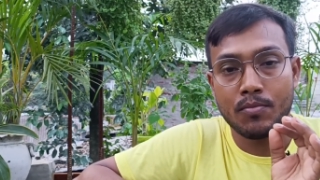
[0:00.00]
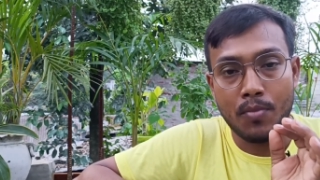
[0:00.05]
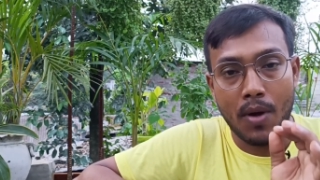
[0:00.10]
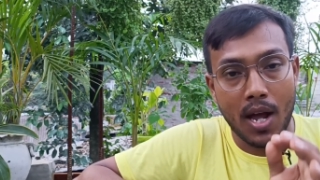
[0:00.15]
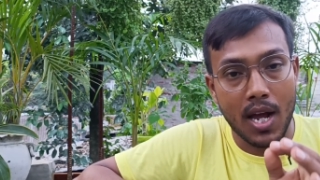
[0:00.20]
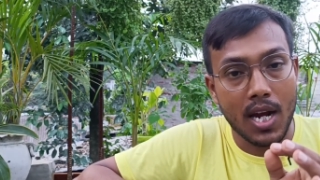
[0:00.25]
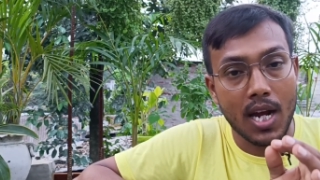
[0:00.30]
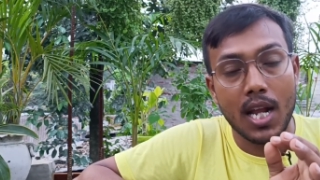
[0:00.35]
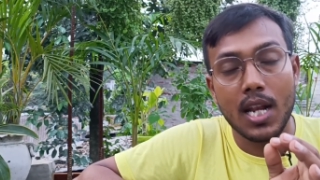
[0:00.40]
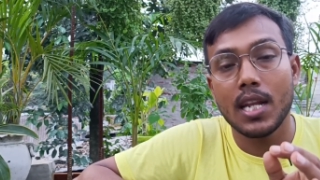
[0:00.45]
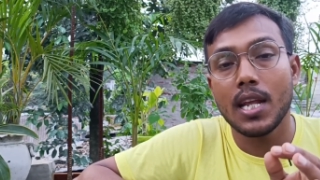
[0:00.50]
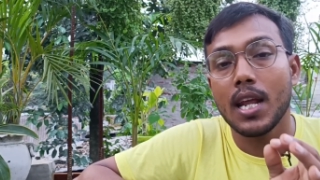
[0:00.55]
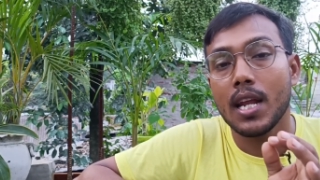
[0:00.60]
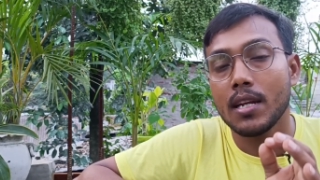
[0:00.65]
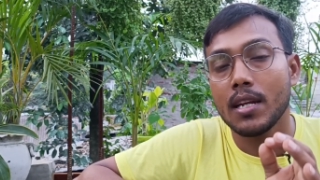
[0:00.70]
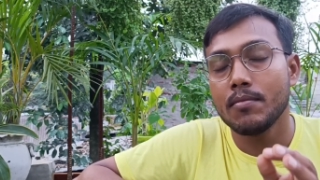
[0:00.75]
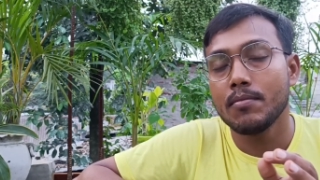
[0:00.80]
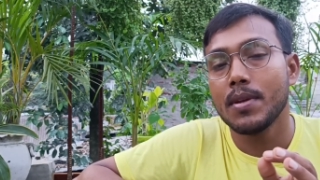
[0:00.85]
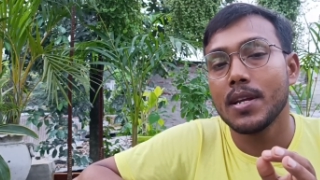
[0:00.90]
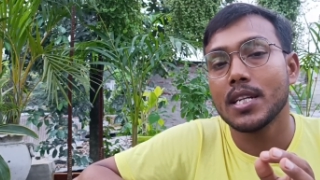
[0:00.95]
ফাঙ্গাল
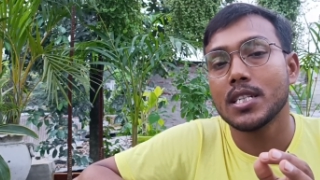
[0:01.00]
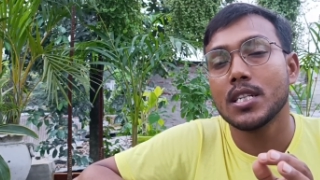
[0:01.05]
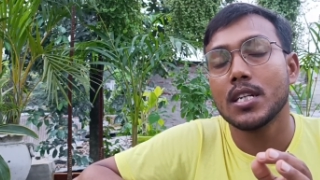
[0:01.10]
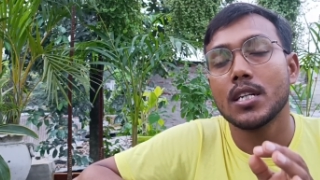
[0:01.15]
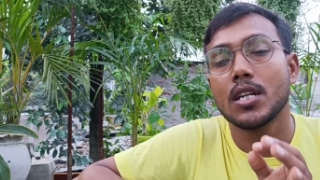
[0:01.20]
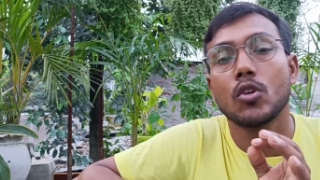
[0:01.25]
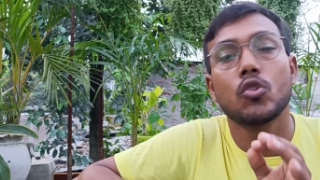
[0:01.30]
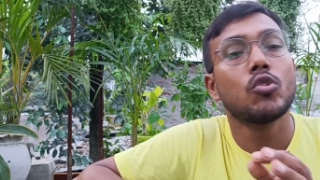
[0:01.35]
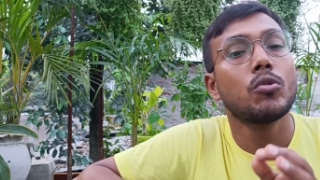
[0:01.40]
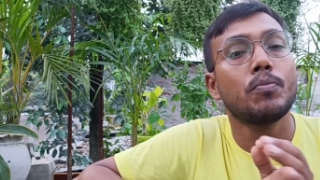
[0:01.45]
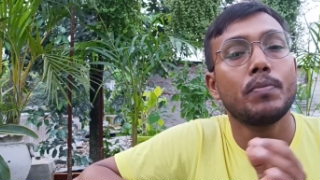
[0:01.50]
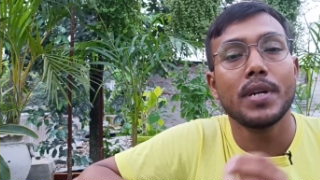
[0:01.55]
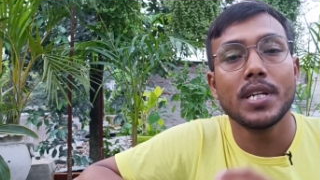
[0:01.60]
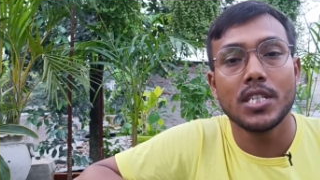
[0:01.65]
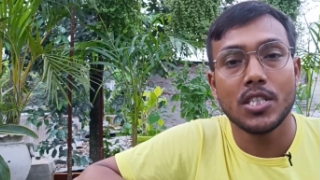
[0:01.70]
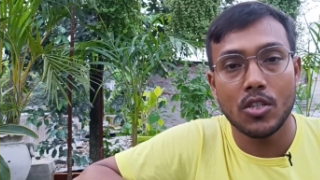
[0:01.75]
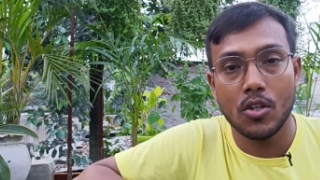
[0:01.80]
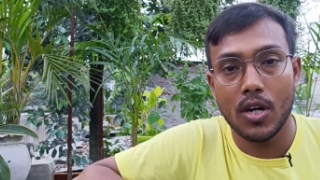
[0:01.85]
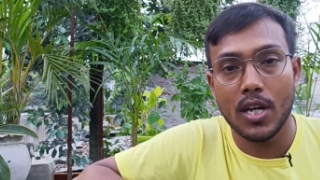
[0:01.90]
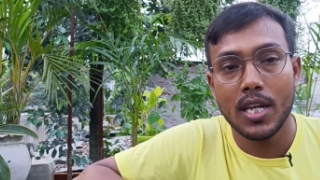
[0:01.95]
ইনফেকশানটা খুব
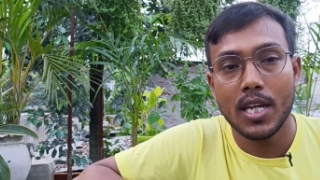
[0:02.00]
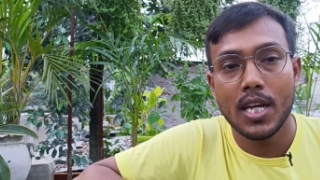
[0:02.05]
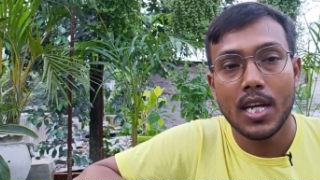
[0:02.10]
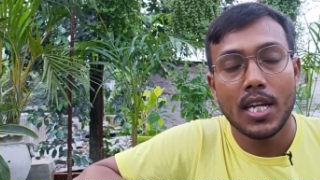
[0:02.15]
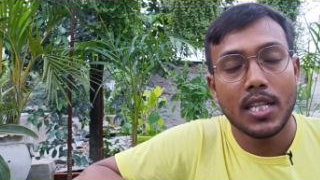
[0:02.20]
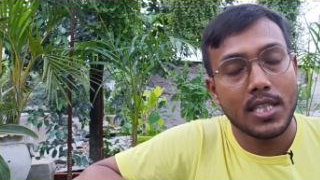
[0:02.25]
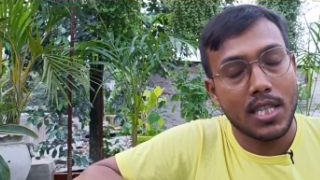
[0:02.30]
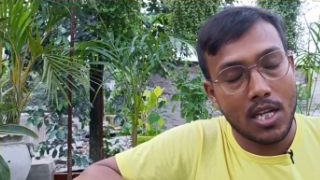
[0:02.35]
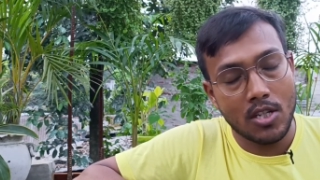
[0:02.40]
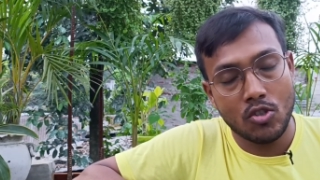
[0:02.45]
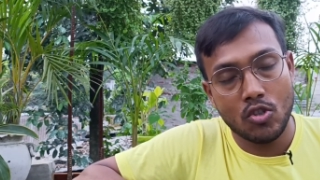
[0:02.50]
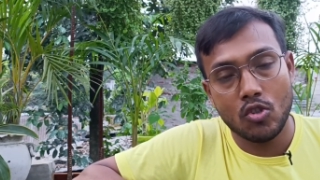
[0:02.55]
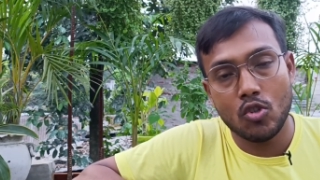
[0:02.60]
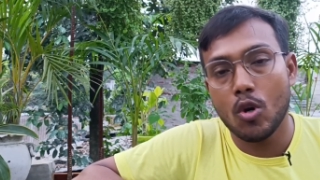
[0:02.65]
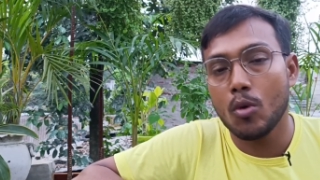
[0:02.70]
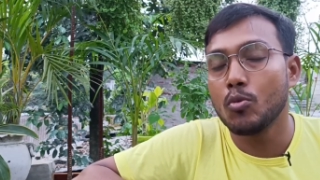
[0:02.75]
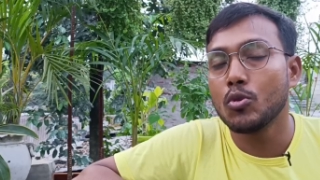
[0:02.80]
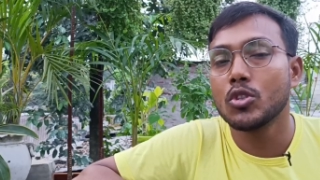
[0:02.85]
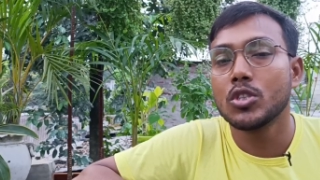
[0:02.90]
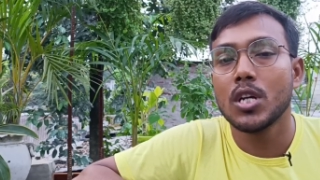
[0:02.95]
বেশি হয় তার জন্য
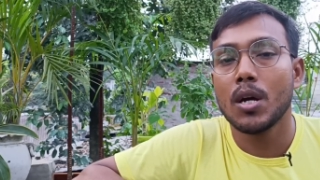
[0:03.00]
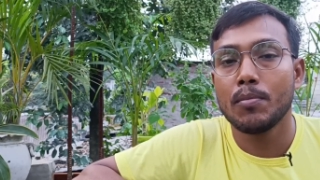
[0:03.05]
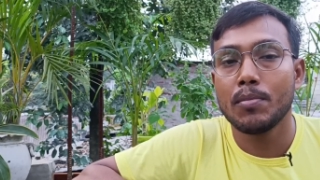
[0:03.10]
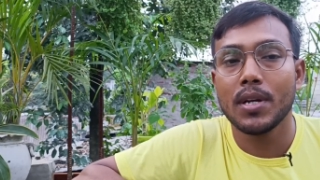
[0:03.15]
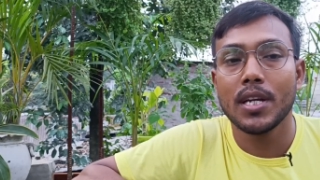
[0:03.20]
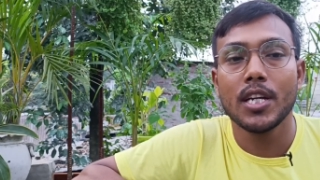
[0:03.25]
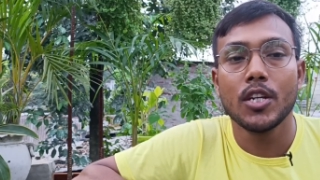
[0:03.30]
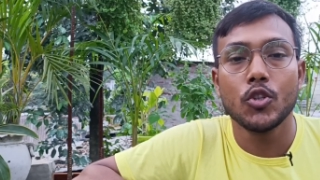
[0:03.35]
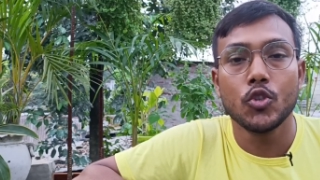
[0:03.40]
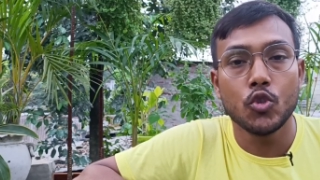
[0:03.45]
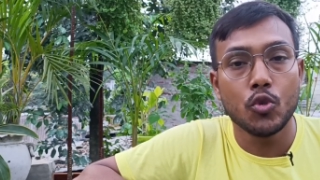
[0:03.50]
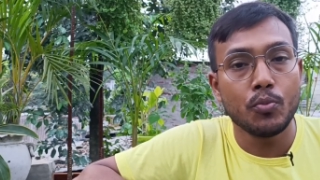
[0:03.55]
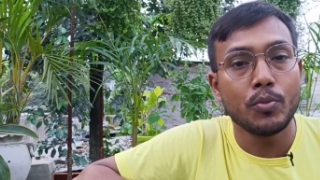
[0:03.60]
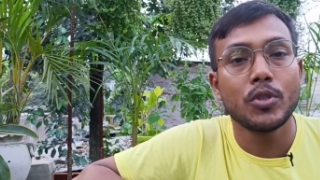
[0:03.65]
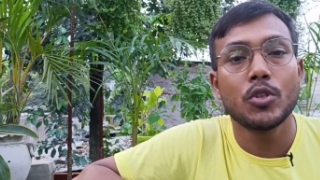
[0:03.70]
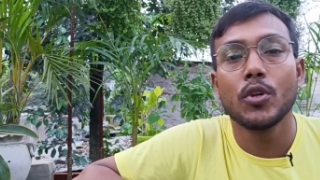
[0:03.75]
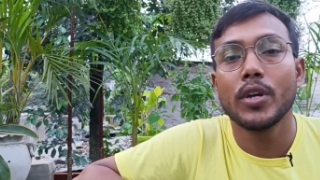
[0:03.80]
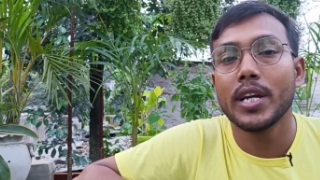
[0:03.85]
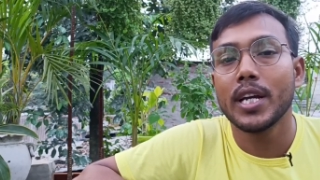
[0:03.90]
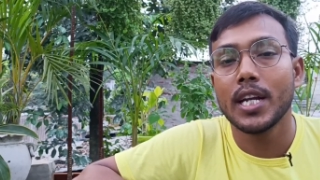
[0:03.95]
অবশ্যই আপনাকে
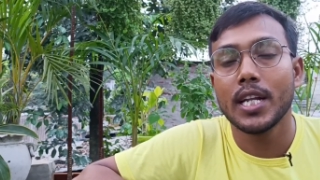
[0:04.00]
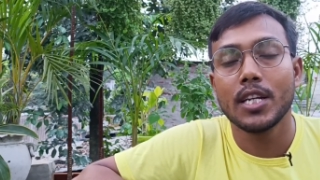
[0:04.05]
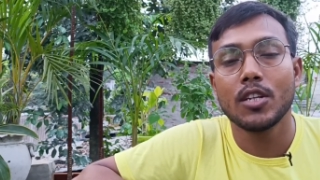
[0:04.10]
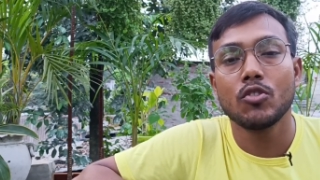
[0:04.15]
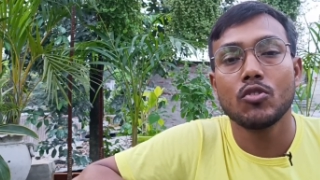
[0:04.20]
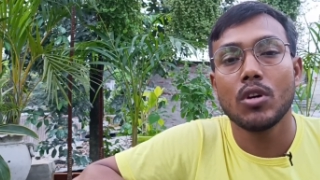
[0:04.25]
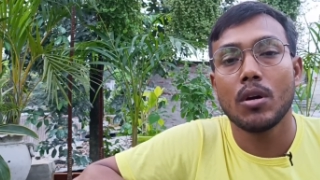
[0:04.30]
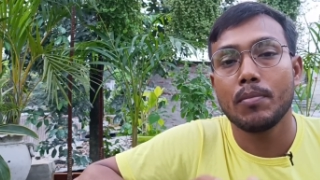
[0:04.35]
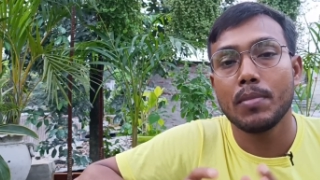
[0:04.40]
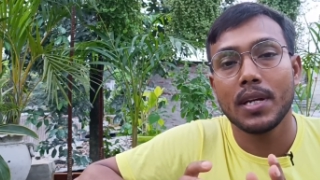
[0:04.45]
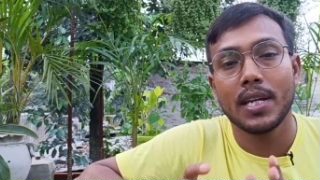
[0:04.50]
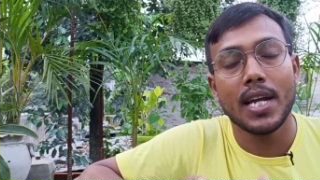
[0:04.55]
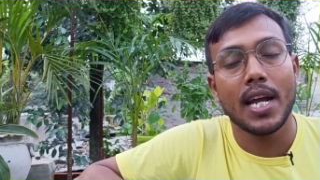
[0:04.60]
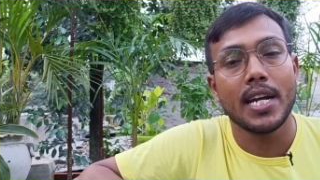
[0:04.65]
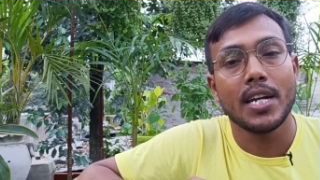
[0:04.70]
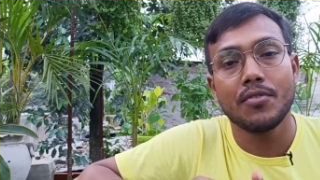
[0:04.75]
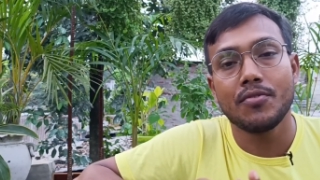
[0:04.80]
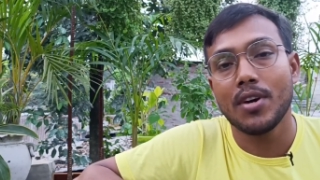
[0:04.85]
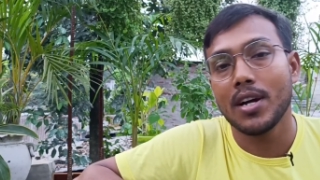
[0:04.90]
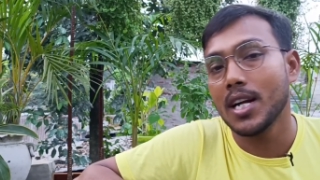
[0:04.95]
নিয়মিত এখানে কিন্তু আপনাকে
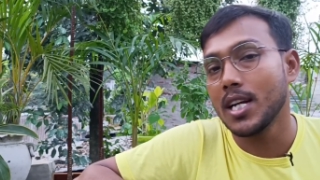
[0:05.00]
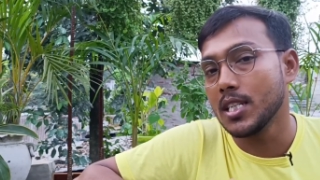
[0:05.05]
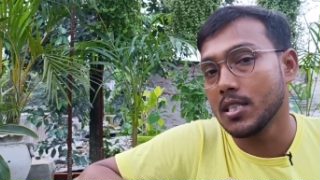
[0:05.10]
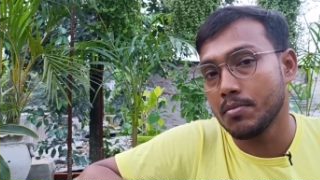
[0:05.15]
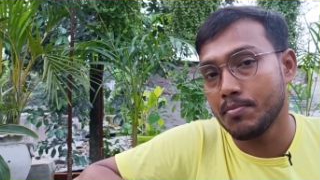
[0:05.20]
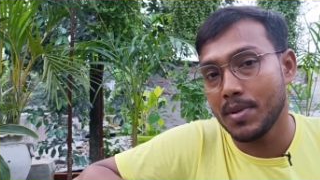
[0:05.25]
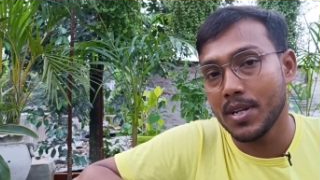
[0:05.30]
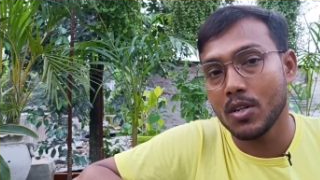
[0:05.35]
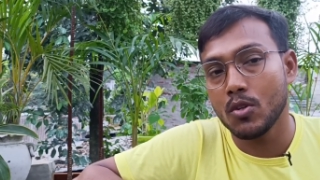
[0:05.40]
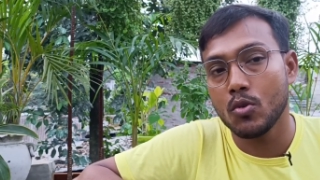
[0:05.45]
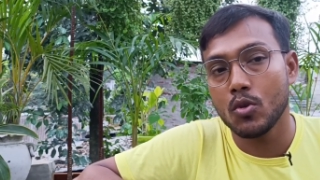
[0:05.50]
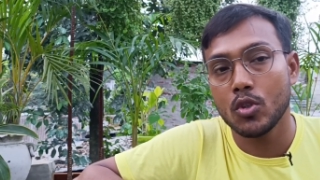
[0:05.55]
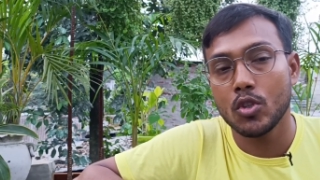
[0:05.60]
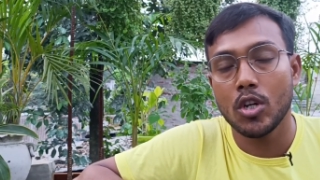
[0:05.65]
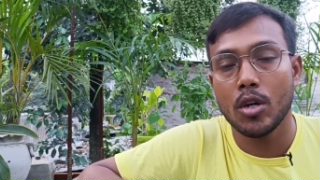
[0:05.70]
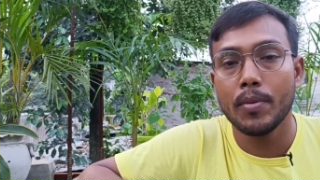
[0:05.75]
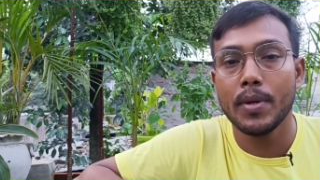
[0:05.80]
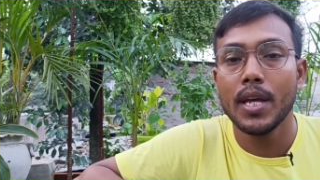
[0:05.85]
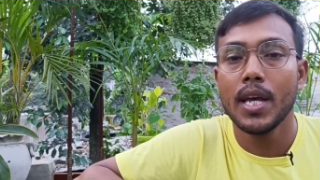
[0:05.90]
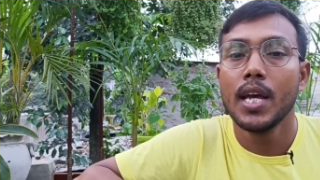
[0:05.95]
অ্যান্টিফাঙ্গাল স্প্রে করতে
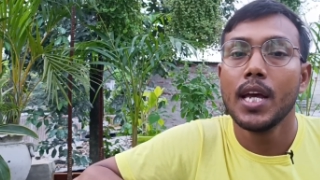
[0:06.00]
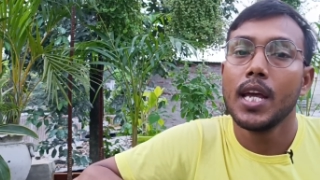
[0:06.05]
হবে